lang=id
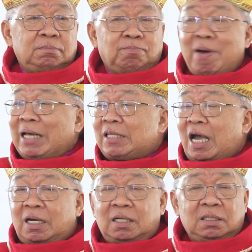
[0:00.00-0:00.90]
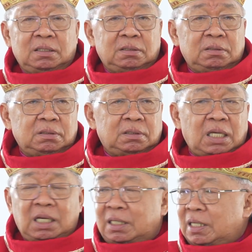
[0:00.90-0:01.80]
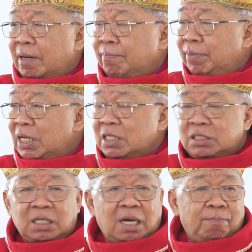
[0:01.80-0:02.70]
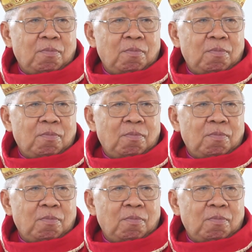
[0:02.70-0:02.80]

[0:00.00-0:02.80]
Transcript: Batak, tidak bisa.